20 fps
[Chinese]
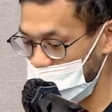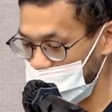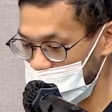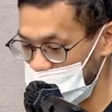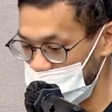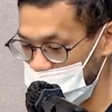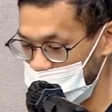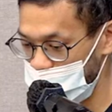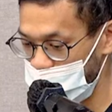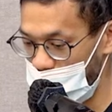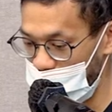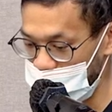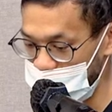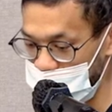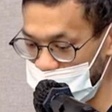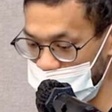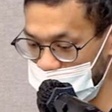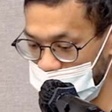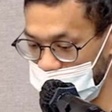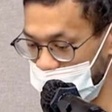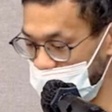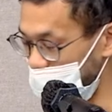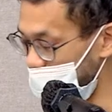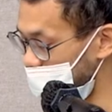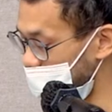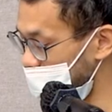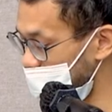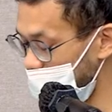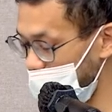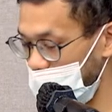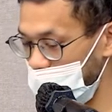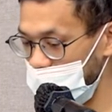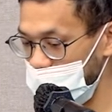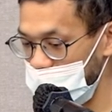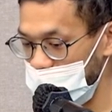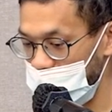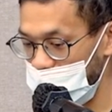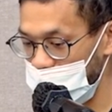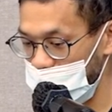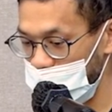跟 box 的设计，
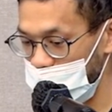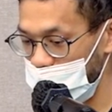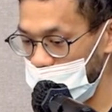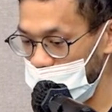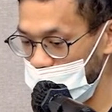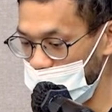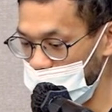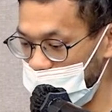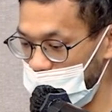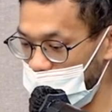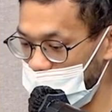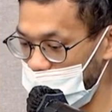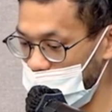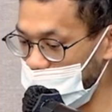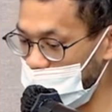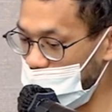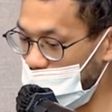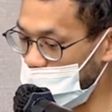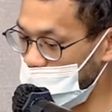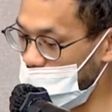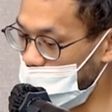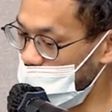跟我在 desktop 上